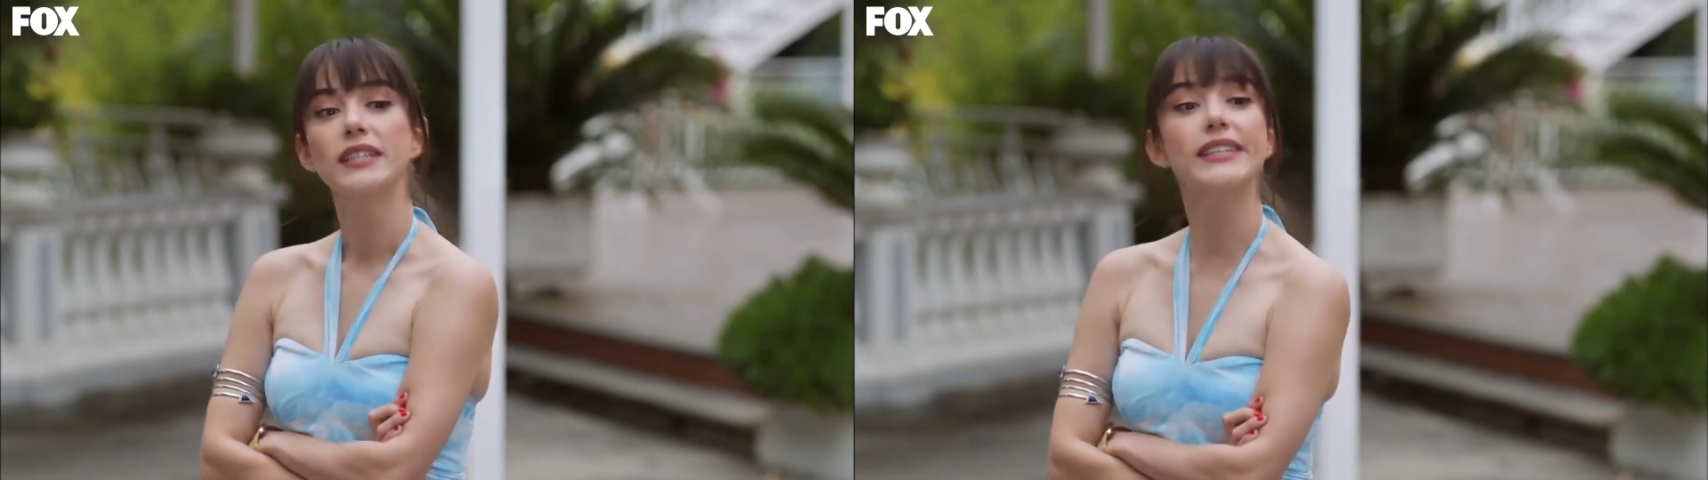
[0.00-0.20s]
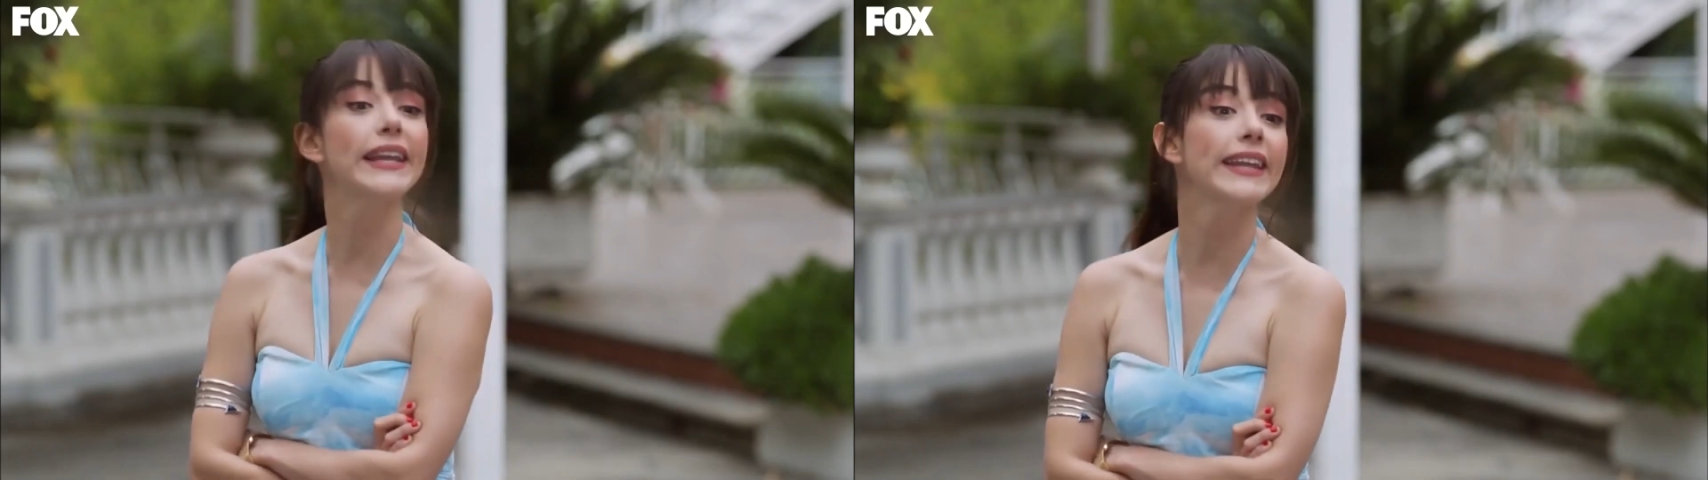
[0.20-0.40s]

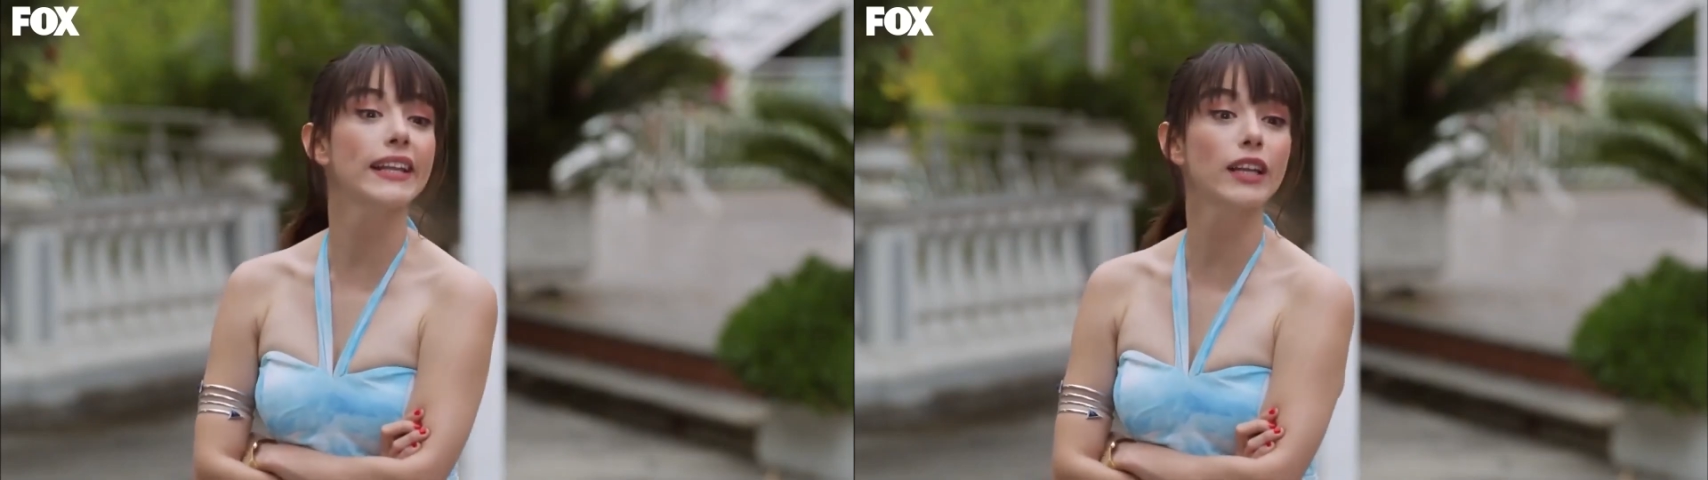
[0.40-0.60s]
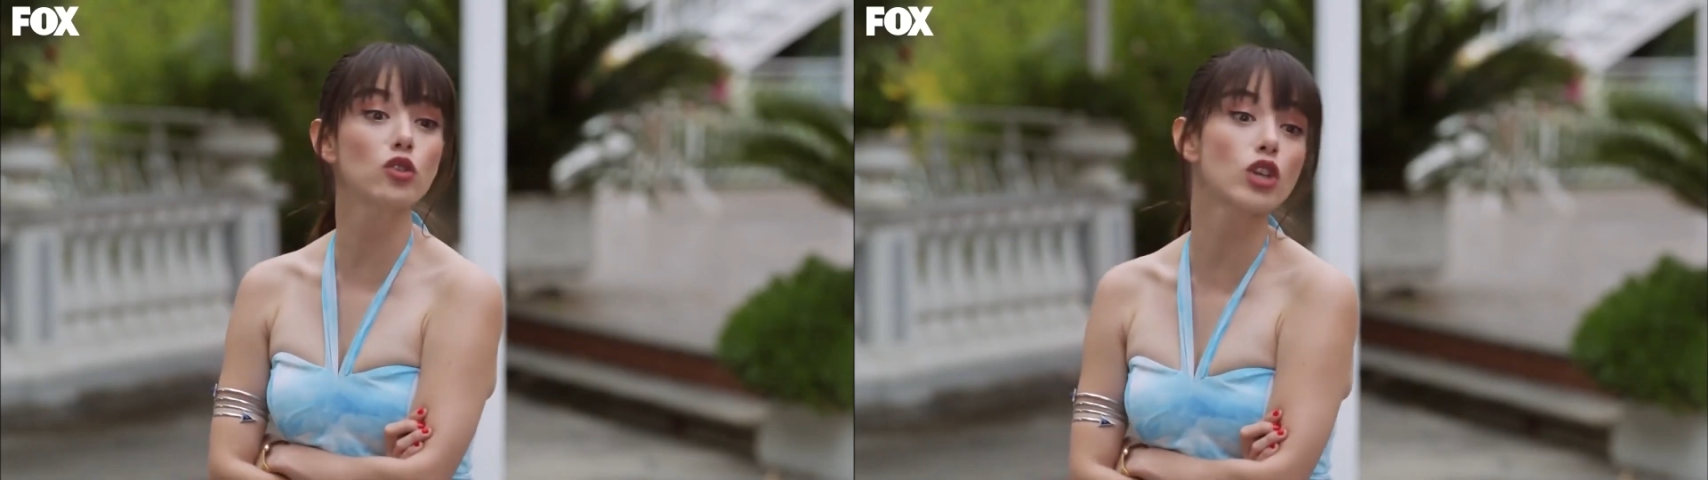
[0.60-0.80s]
Senin
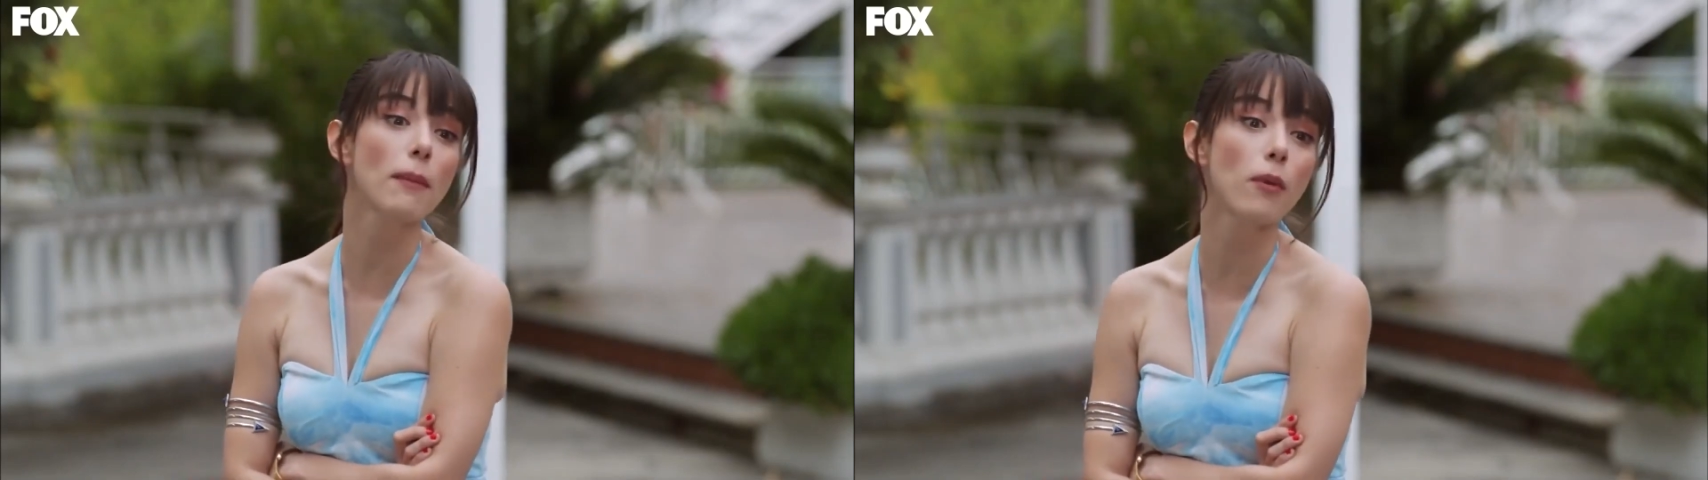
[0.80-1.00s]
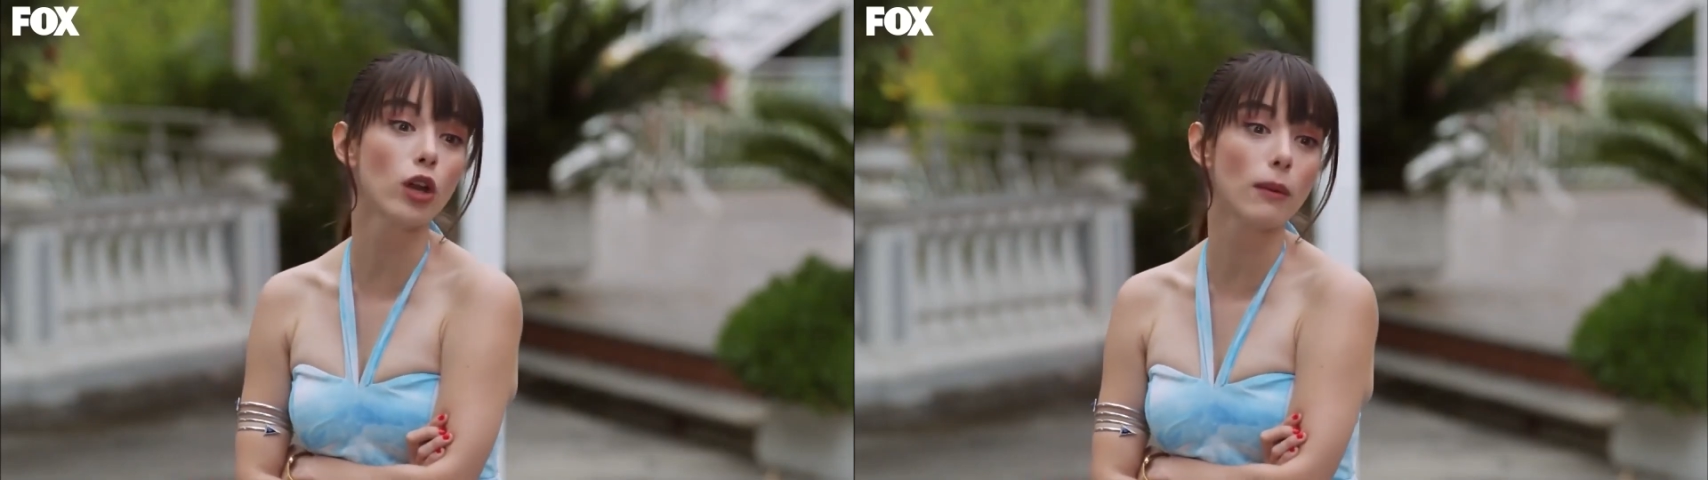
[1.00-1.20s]
eline
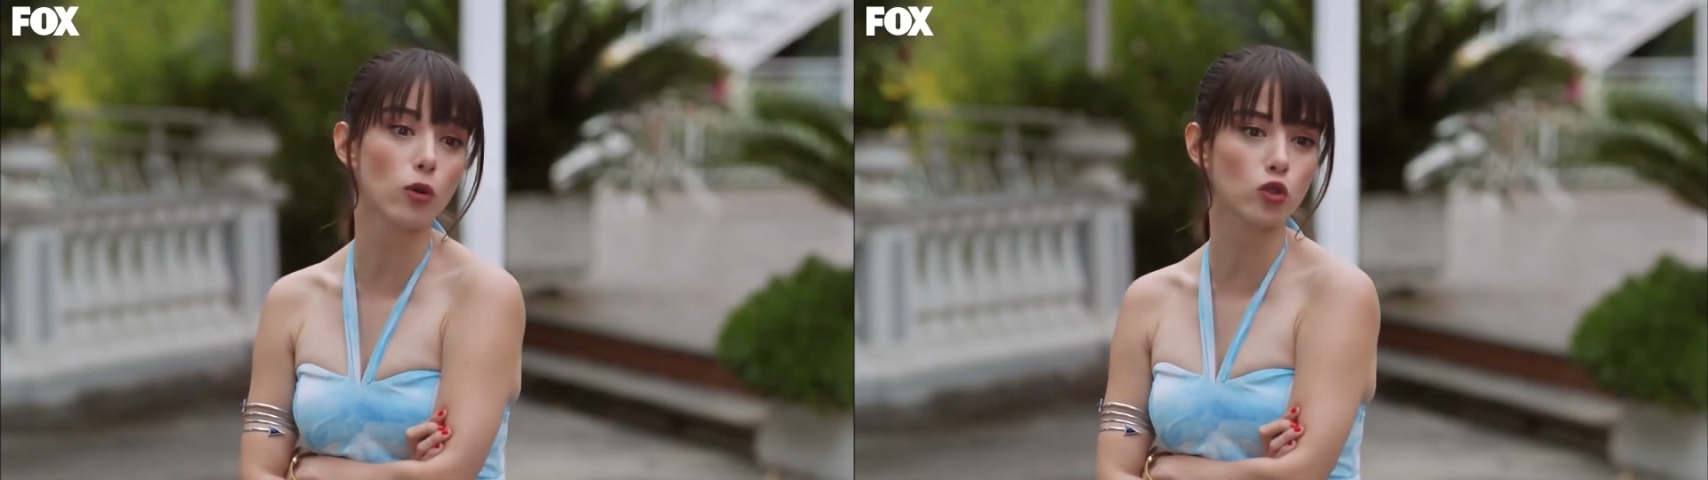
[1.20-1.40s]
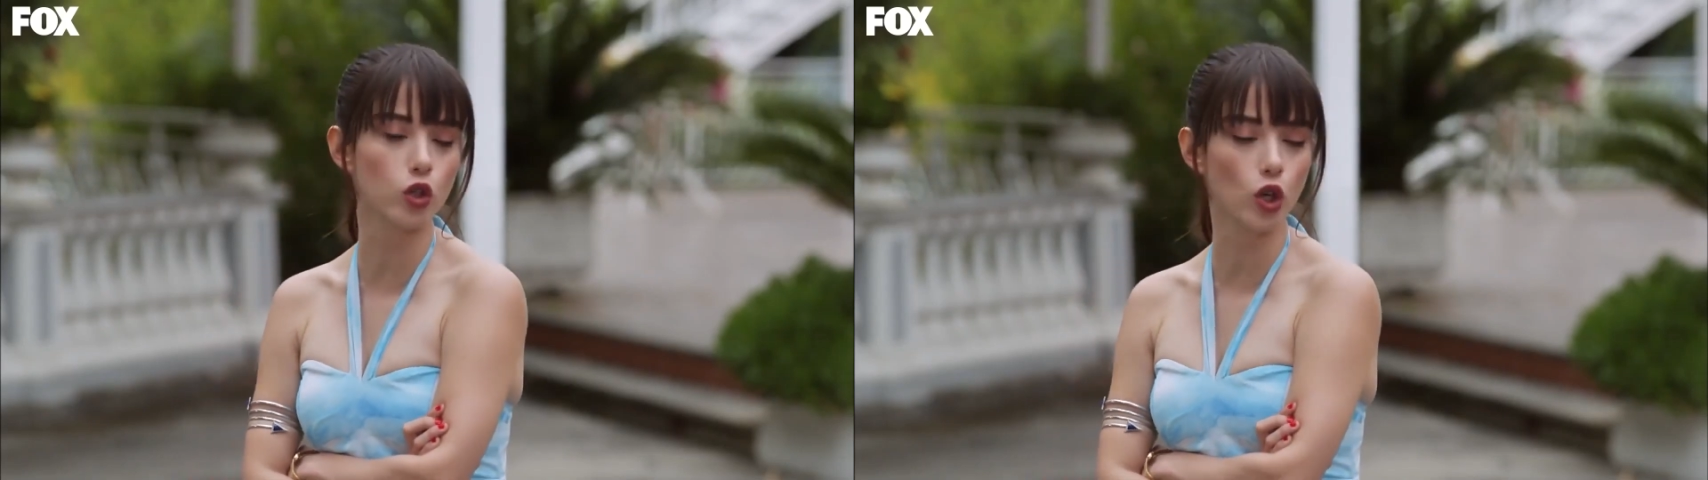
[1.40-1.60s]
düşen böyle
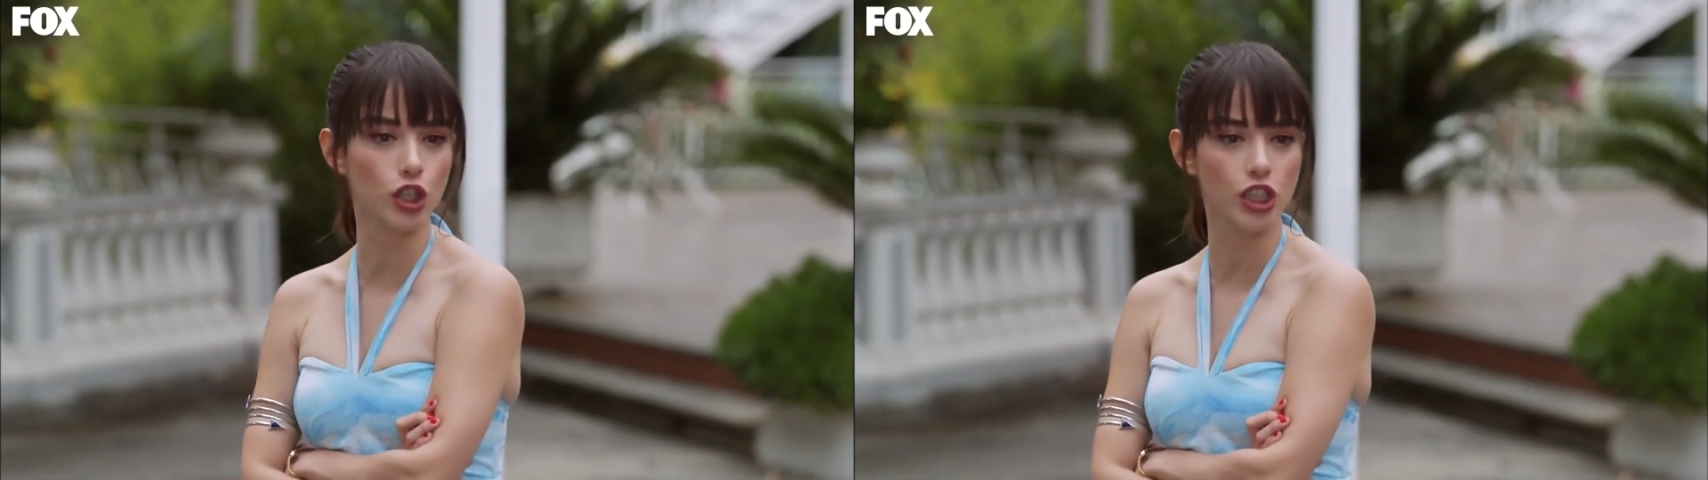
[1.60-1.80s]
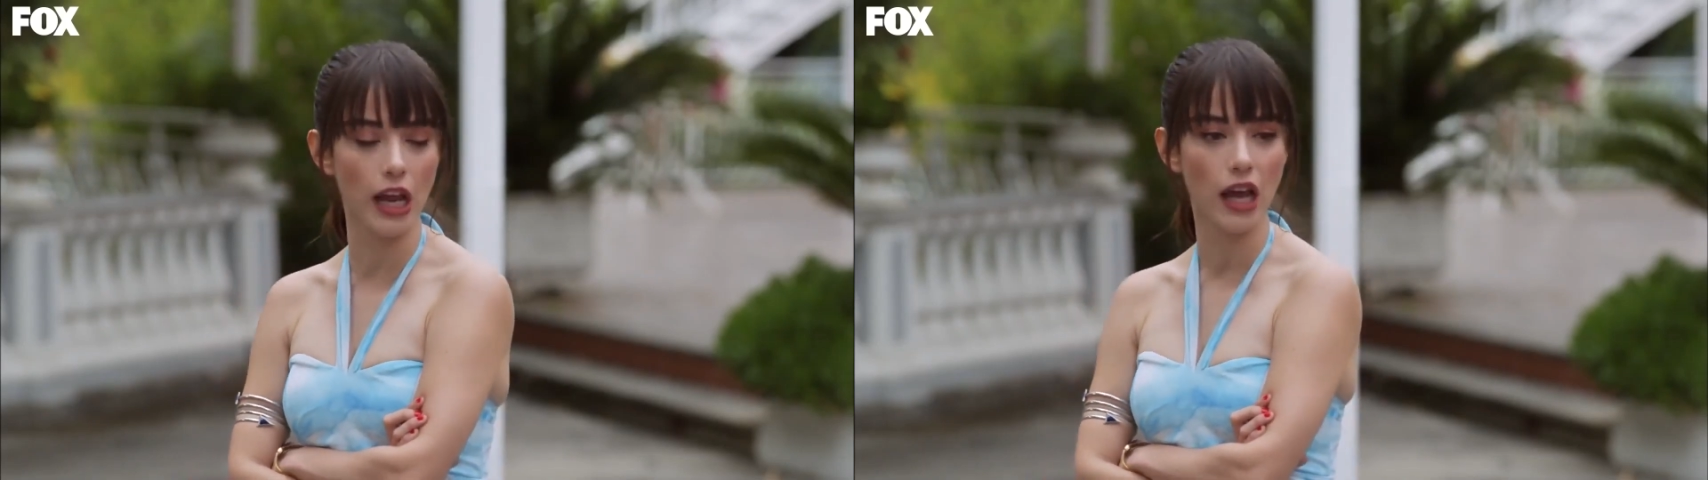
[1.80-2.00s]
bozuluyor
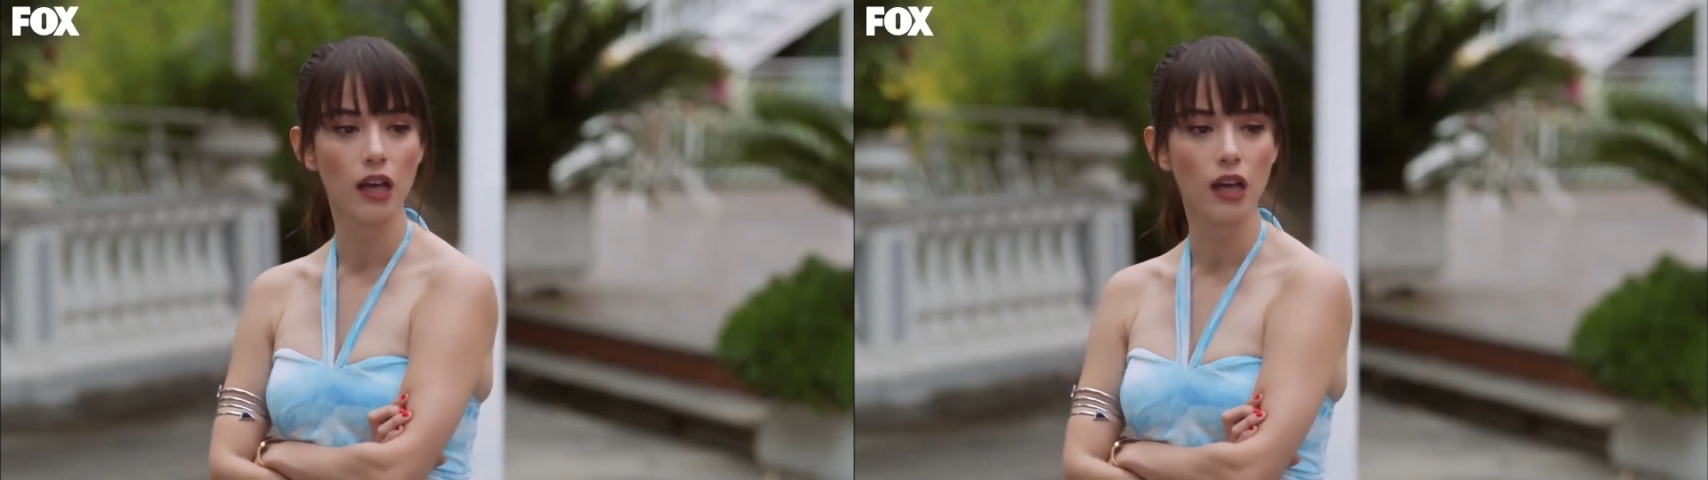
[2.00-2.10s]
işte.